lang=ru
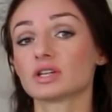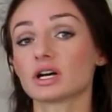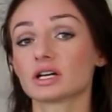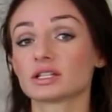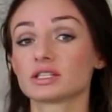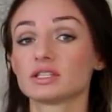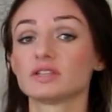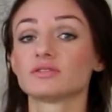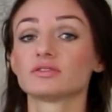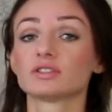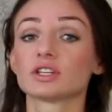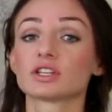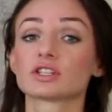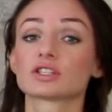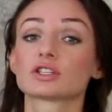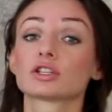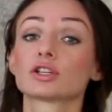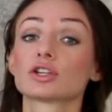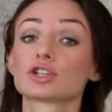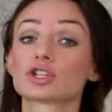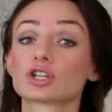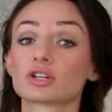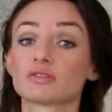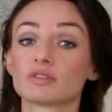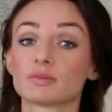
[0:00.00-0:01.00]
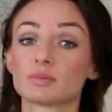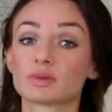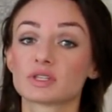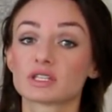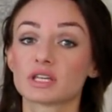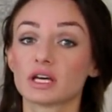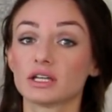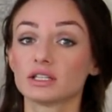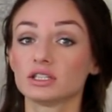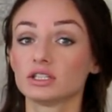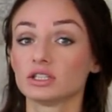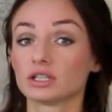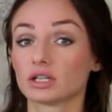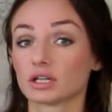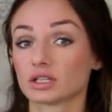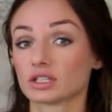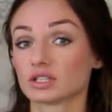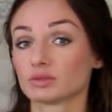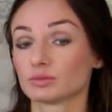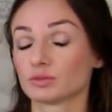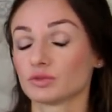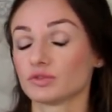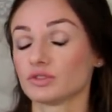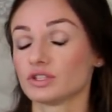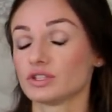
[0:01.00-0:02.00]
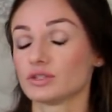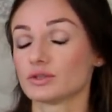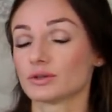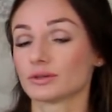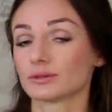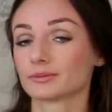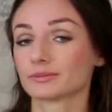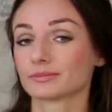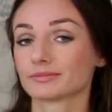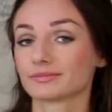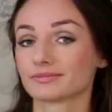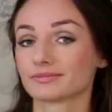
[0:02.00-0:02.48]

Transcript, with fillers: Активная ссылочка в описании к этому видео.